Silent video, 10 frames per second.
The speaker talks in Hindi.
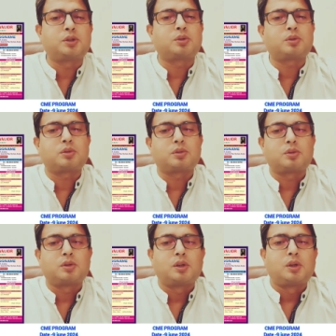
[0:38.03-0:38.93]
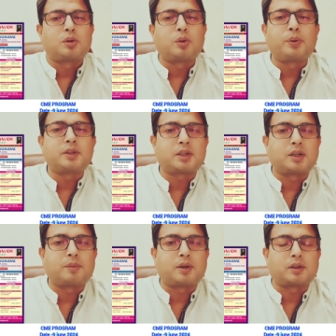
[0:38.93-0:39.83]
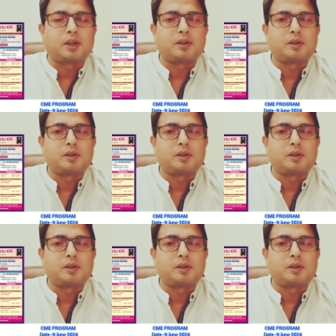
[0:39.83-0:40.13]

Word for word: चीज़ों को फेस करना पड़ता है